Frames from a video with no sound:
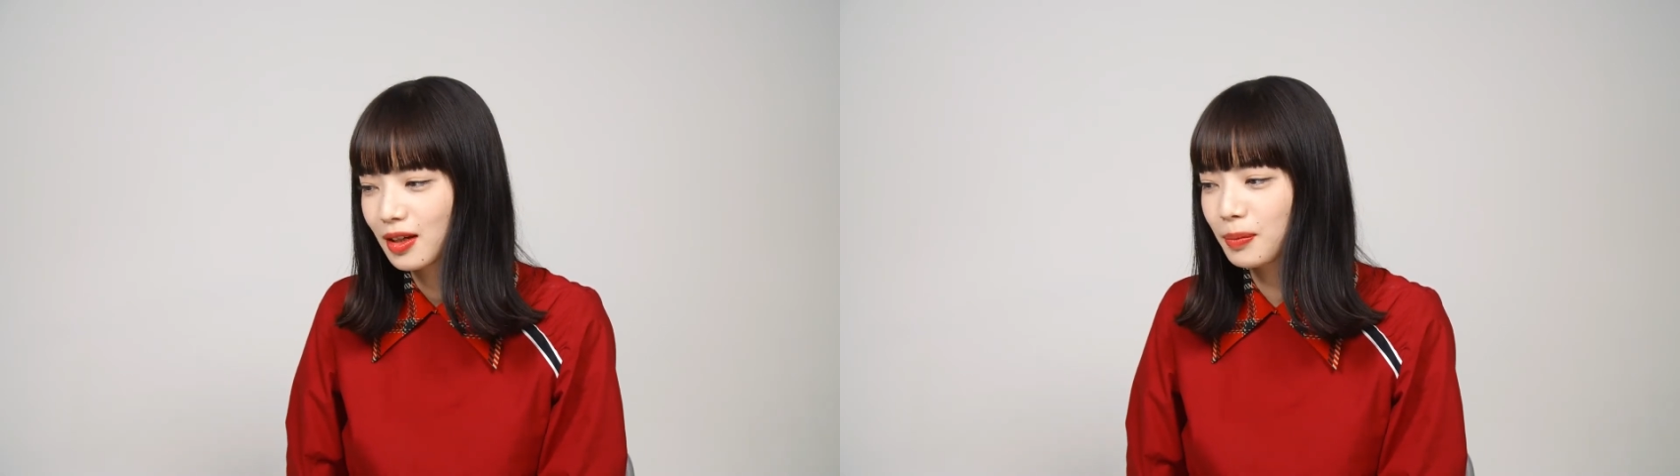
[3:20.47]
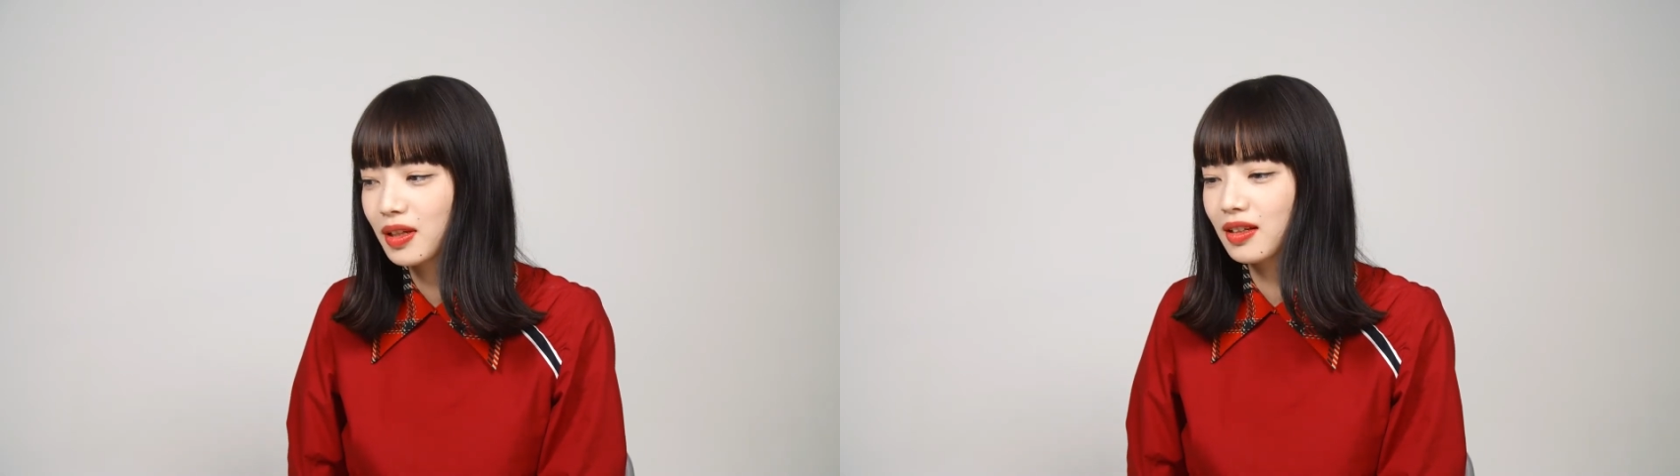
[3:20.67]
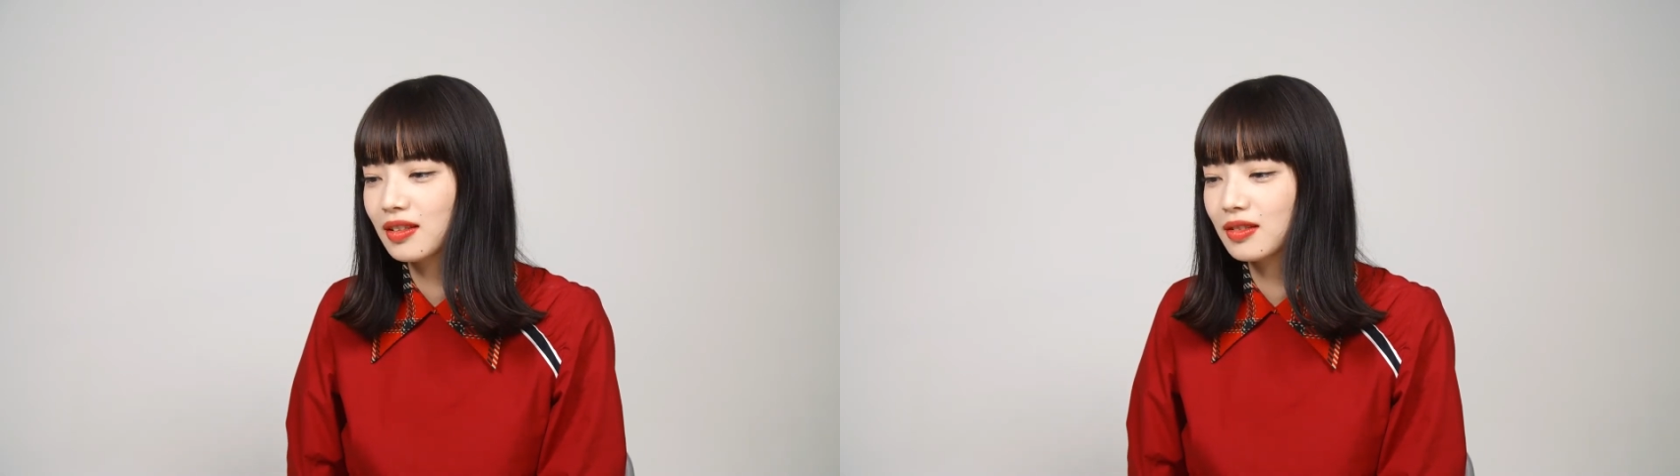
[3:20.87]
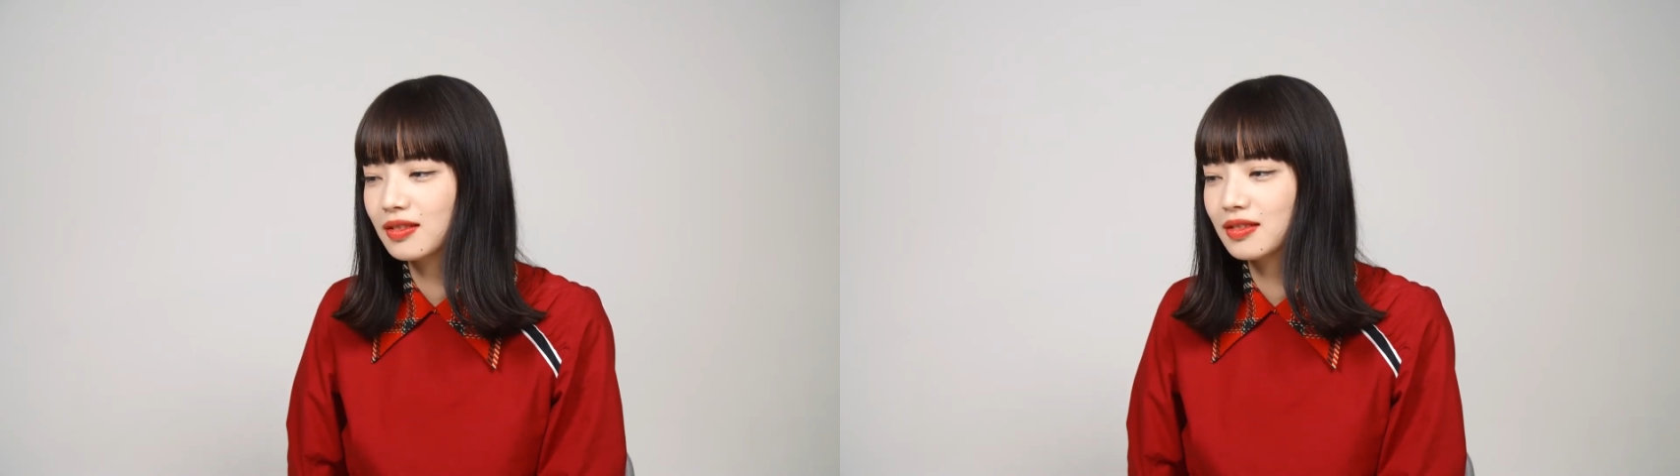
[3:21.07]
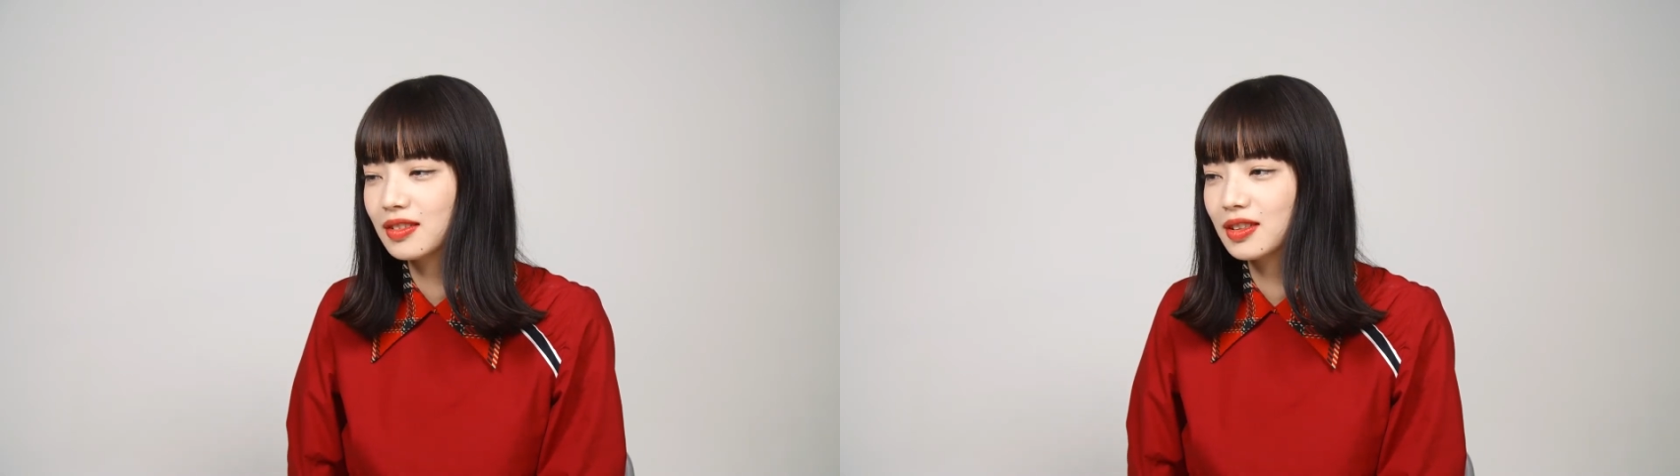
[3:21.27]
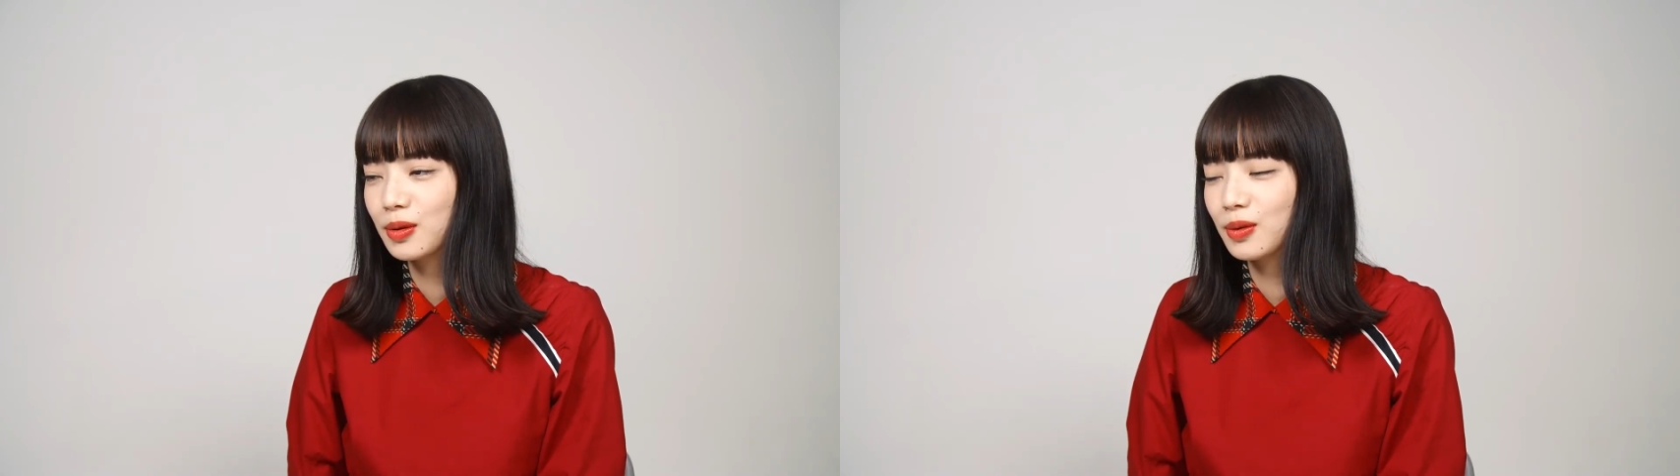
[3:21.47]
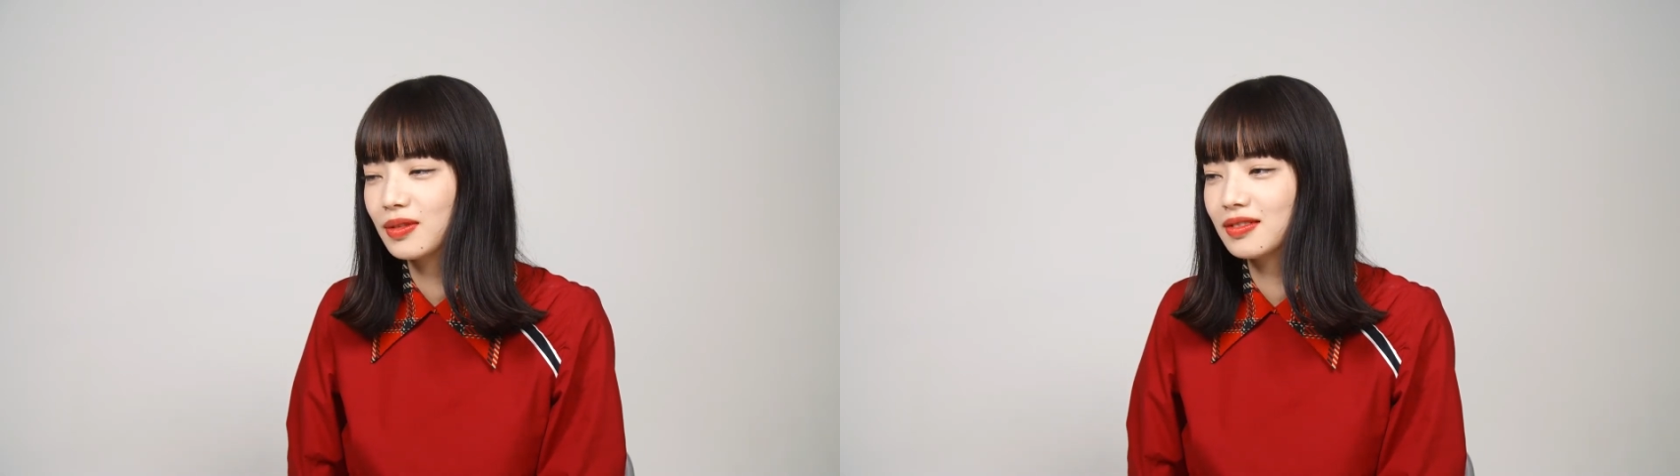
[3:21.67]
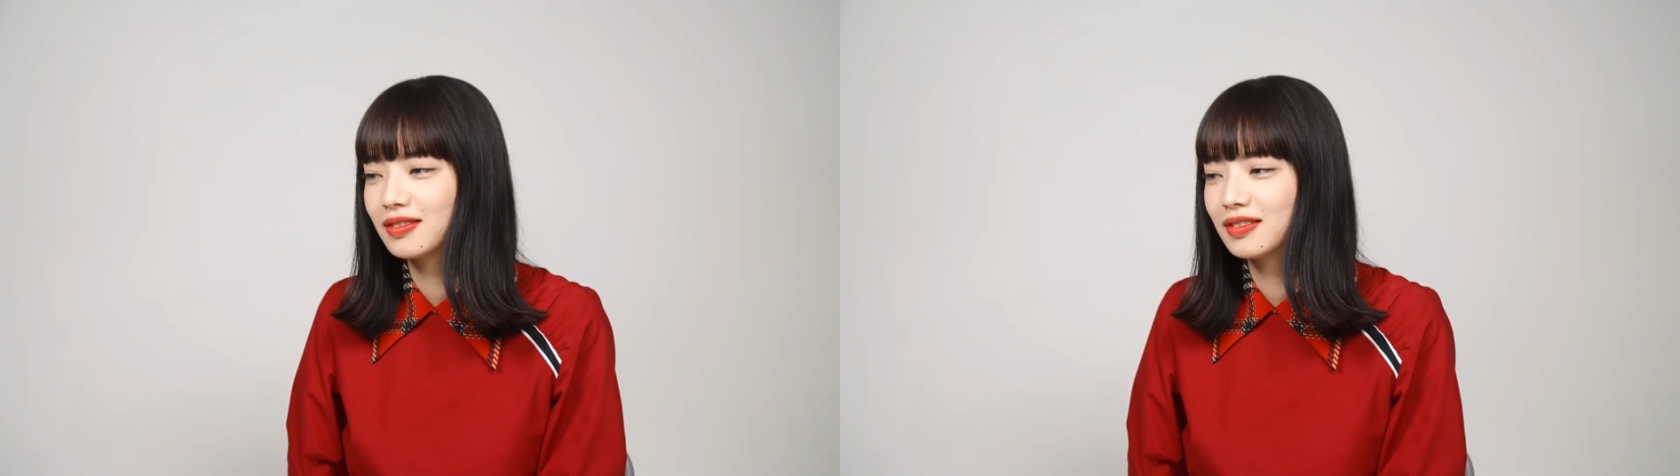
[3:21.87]
ぱりその
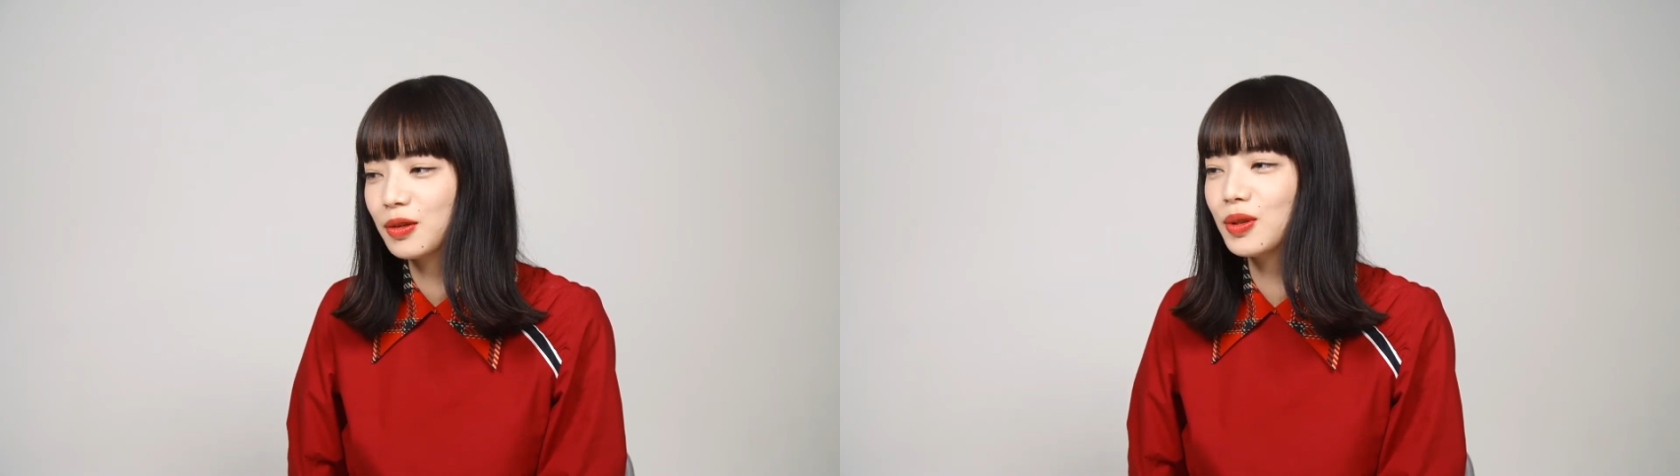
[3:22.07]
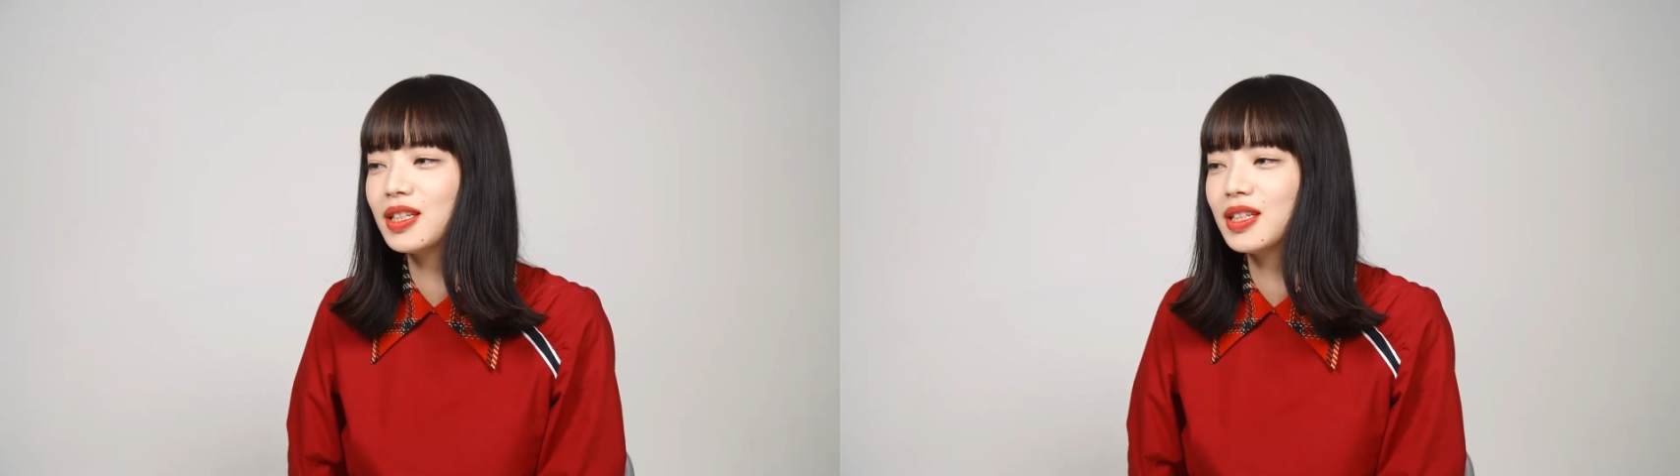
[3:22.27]
美